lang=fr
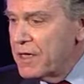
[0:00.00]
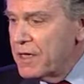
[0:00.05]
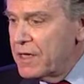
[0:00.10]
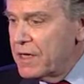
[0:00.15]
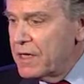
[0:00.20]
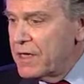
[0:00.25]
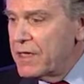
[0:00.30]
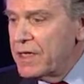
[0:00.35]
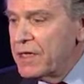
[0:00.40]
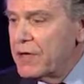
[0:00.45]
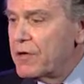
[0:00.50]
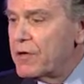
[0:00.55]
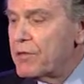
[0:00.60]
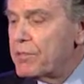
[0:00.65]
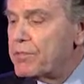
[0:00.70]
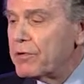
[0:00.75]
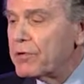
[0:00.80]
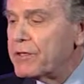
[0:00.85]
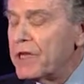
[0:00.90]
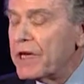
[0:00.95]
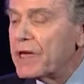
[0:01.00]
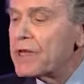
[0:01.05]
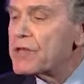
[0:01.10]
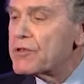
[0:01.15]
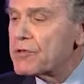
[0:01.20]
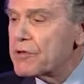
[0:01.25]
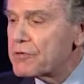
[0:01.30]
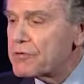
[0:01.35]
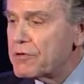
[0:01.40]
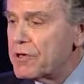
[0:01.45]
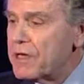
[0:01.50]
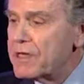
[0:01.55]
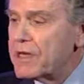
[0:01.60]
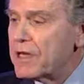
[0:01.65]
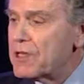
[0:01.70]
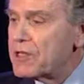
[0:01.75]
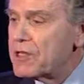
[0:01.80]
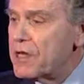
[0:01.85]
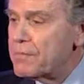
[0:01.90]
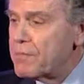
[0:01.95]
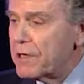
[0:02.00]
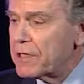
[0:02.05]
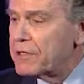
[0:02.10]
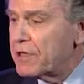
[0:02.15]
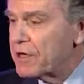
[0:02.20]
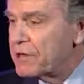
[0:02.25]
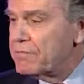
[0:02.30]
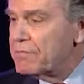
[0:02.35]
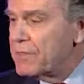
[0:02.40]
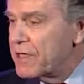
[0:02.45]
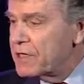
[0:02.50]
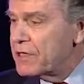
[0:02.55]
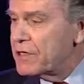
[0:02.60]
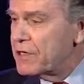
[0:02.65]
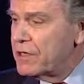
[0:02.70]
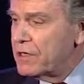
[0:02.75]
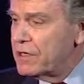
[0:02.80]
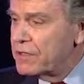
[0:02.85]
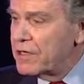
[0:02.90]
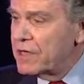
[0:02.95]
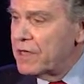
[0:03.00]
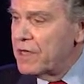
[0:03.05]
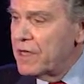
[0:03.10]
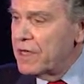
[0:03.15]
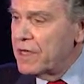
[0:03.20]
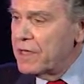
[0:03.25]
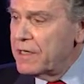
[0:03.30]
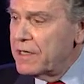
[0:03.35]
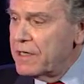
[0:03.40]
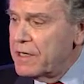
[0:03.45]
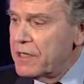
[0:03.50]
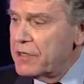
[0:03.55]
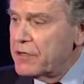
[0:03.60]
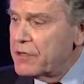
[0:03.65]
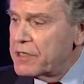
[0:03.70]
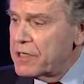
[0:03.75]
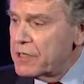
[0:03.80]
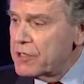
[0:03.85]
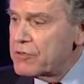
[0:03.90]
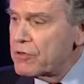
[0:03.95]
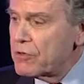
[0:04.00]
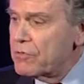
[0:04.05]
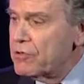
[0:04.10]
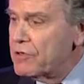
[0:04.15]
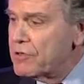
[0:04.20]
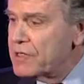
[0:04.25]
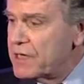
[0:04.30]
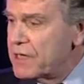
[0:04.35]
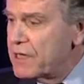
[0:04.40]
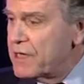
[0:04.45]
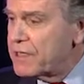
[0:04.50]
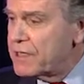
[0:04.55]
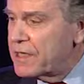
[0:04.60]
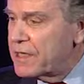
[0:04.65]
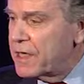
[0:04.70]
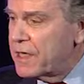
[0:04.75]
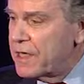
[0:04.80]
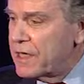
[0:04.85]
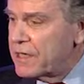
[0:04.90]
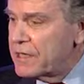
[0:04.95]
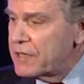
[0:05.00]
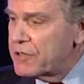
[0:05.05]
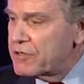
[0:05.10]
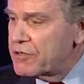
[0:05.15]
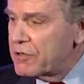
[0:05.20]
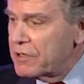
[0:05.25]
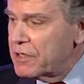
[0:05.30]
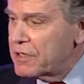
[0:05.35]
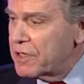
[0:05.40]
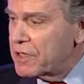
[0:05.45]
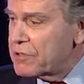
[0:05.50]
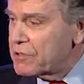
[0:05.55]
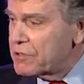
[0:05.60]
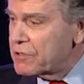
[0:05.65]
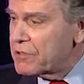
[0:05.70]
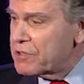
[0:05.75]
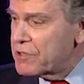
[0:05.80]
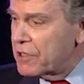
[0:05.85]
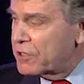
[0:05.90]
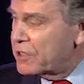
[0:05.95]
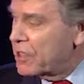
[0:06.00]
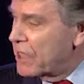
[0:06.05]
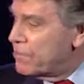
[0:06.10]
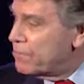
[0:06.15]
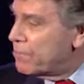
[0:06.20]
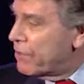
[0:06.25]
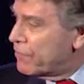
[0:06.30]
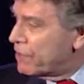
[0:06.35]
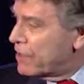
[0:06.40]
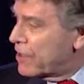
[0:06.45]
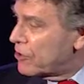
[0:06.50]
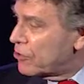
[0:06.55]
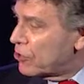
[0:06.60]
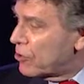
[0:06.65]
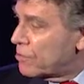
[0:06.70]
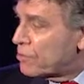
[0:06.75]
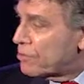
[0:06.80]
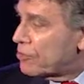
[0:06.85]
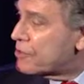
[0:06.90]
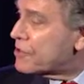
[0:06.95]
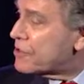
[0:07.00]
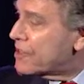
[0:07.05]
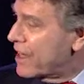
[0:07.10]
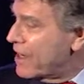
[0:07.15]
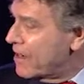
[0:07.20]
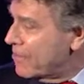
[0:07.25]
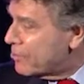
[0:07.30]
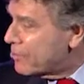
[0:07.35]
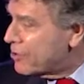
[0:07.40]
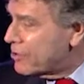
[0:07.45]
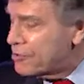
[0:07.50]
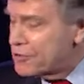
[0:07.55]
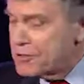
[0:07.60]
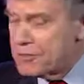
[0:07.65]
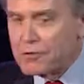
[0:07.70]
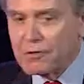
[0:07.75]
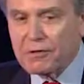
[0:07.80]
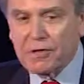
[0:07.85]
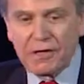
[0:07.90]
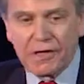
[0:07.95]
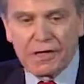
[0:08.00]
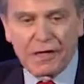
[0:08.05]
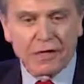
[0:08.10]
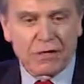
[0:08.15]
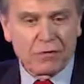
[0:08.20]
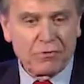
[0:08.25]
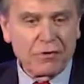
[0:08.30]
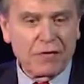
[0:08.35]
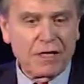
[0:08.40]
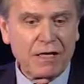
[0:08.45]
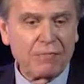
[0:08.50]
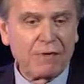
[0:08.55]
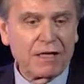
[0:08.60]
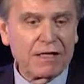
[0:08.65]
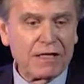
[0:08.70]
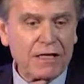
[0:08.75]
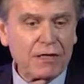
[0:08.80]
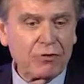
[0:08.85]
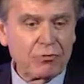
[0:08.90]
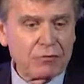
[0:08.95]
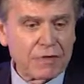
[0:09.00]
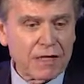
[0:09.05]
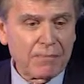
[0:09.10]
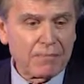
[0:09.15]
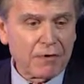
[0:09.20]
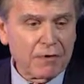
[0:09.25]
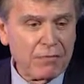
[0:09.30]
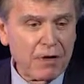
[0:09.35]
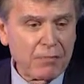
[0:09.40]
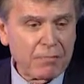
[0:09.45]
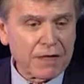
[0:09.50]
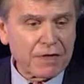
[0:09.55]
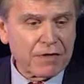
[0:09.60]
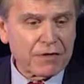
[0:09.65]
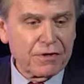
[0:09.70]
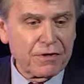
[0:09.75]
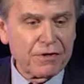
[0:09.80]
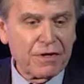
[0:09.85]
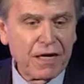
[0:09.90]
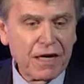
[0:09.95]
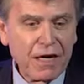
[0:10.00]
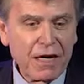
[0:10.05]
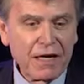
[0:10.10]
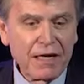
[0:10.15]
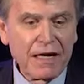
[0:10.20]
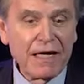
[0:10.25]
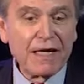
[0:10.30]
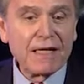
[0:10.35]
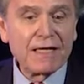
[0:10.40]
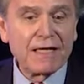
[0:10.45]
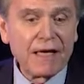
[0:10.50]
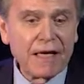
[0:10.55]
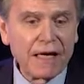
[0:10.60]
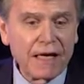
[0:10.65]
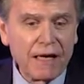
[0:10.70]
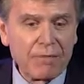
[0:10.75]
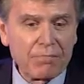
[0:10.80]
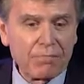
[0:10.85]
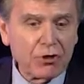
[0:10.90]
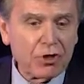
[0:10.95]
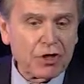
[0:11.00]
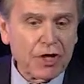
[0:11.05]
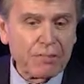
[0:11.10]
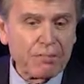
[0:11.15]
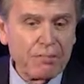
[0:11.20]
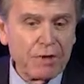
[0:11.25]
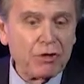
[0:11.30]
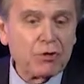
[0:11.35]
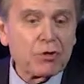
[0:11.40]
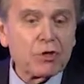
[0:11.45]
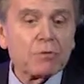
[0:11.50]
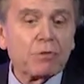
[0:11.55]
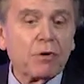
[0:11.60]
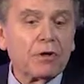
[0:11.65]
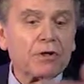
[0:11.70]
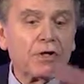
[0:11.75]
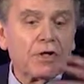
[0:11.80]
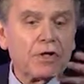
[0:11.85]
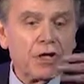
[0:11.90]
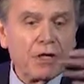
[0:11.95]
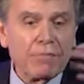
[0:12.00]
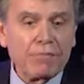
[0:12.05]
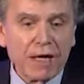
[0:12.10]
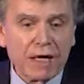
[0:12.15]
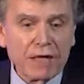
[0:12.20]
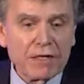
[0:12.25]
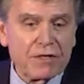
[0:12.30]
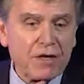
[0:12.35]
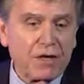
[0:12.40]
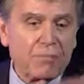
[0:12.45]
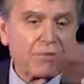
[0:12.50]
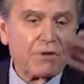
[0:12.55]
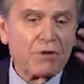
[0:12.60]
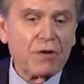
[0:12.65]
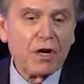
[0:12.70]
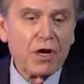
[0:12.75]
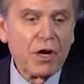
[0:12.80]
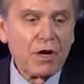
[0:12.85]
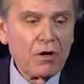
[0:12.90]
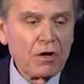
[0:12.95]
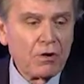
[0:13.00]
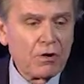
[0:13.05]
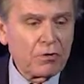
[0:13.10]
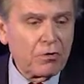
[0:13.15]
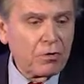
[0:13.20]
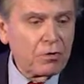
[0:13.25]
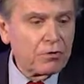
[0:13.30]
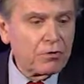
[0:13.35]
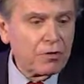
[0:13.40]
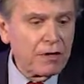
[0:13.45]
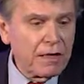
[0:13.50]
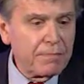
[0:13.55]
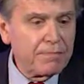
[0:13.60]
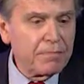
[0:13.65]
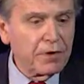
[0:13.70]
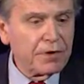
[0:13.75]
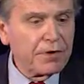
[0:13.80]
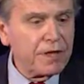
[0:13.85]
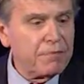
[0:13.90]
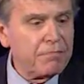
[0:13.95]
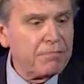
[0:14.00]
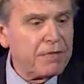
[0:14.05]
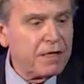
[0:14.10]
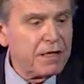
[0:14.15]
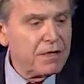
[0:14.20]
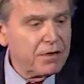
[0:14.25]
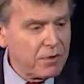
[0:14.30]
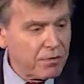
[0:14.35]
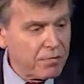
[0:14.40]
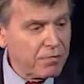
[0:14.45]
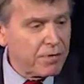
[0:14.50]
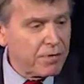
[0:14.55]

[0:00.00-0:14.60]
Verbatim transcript: et euh, pour des raisons sur lesquelles je n'ai pas le temps de m'étendre, les négociations multilatérales sur les questions de santé peuvent être plus simples que sur les questions climatiques, tout simplement parce que l'intérêt pour chaque pays de se protéger, par exemple, euh, contre les pandémies, euh,